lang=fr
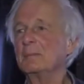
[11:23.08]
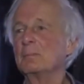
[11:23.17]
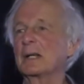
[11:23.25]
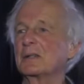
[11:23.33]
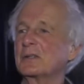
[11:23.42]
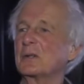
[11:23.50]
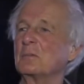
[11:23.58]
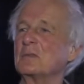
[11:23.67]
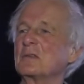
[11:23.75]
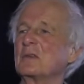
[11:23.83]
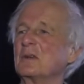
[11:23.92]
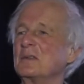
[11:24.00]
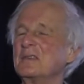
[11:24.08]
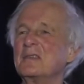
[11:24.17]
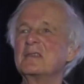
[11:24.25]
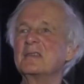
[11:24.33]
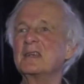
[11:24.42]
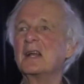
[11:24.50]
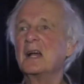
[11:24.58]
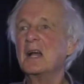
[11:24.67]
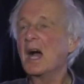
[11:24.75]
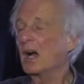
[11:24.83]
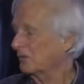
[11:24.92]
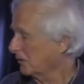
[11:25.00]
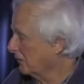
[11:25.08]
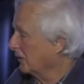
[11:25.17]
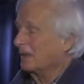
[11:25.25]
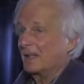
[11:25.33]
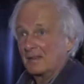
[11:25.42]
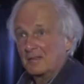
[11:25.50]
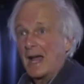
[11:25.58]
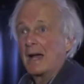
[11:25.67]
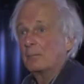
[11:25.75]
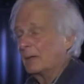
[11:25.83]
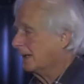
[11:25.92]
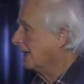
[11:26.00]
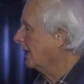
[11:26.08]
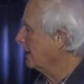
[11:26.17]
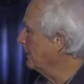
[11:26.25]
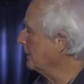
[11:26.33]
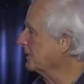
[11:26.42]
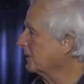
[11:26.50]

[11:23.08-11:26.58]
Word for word: des planches comme ça oui, oui, Oui. Alors ça, c'est un exemple. Même